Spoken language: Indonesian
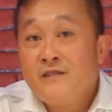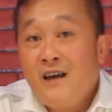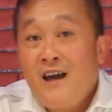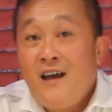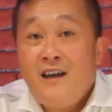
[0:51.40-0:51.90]

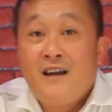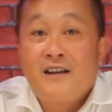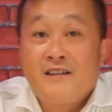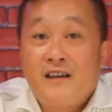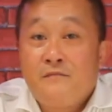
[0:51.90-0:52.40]
ya
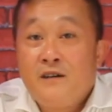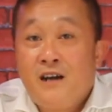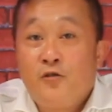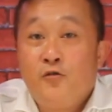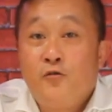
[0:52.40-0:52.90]
agar tidak
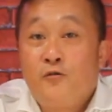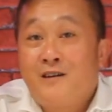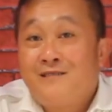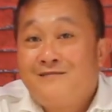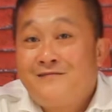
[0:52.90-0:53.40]

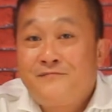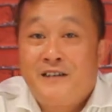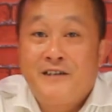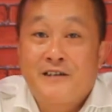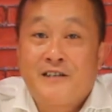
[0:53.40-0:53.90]
mengganggu
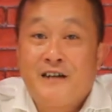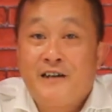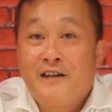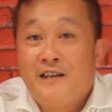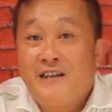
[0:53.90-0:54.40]
kinerja
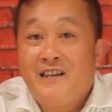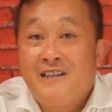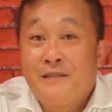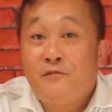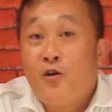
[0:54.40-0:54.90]

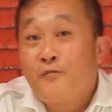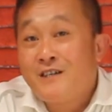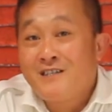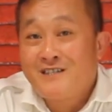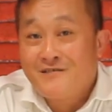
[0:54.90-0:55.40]
dari tim
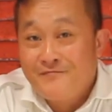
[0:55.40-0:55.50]
office.